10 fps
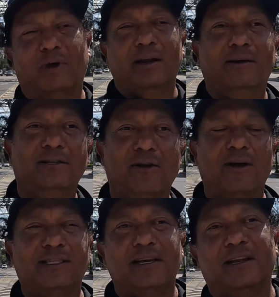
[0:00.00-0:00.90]
Bueno, eso
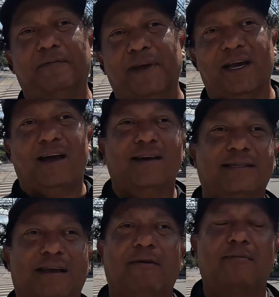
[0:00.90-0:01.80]
lo que
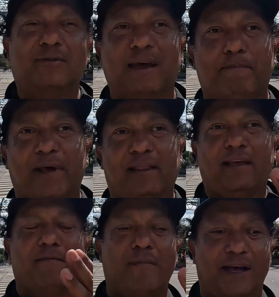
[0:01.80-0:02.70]
significa es que vamos a
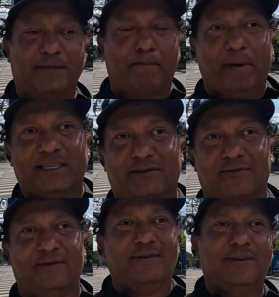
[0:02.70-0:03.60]
perder más
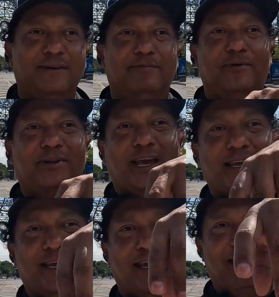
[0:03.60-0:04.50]
peso porque
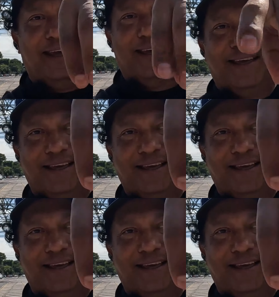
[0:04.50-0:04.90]
hay que